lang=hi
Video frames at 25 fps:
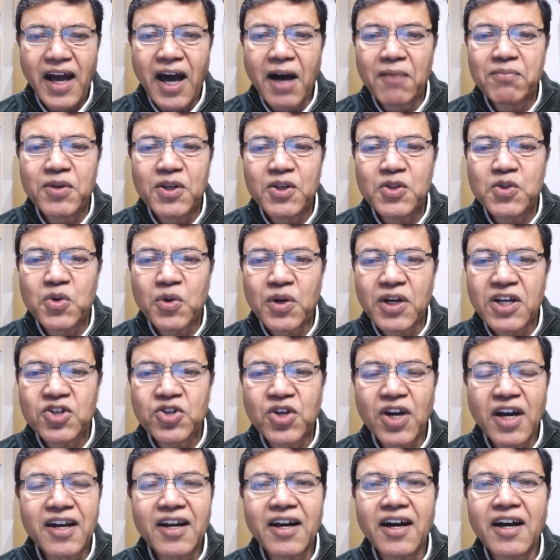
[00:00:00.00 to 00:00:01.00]
आपकी
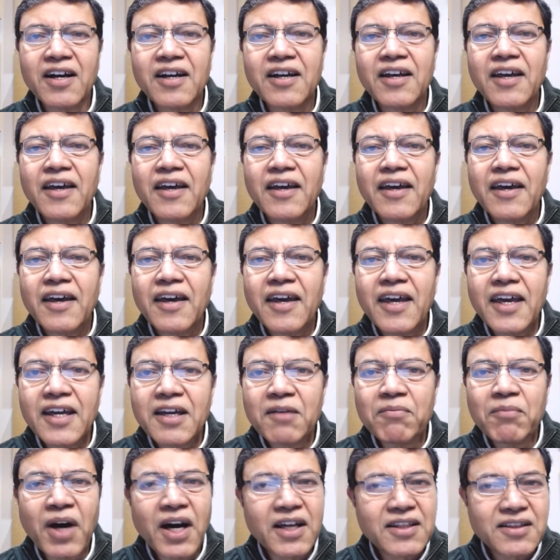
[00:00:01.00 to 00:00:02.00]
सुरक्षा का
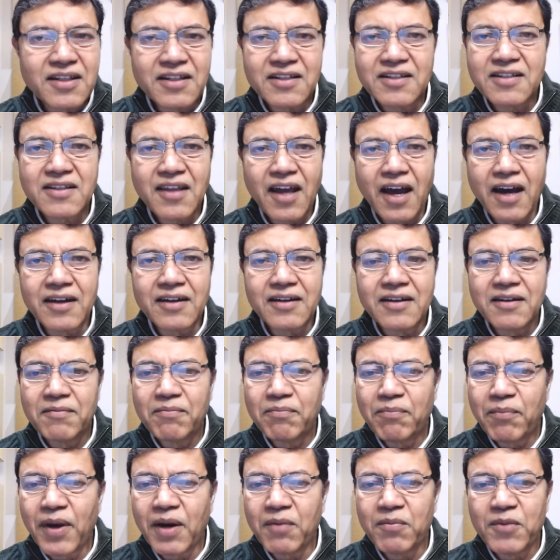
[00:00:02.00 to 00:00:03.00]
एकमात्र स्थान
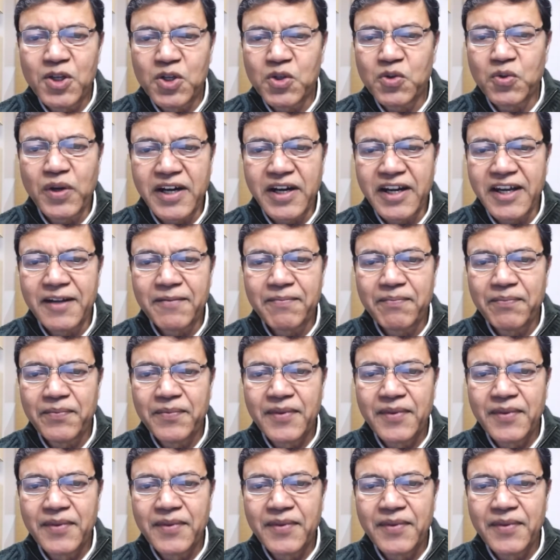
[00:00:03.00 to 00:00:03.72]
परमेश्वर है